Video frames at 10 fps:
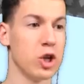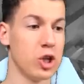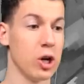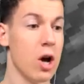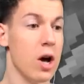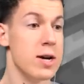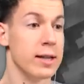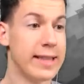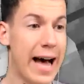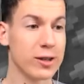же...
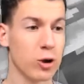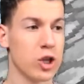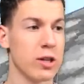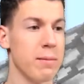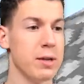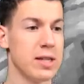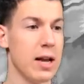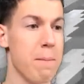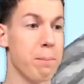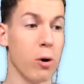Да, точно, на
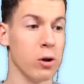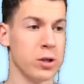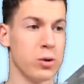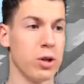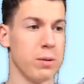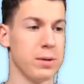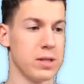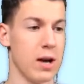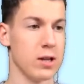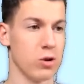мицеле полностью грибы
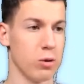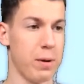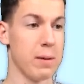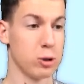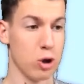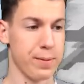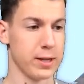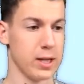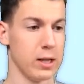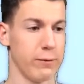ставятся, вот прям
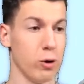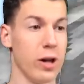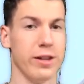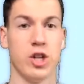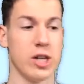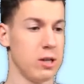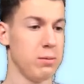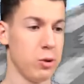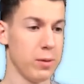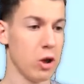100%. Ну ладно, сейчас
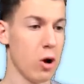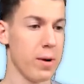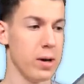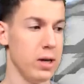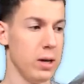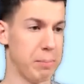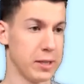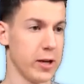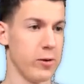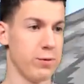добежим до дома и
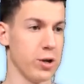поставим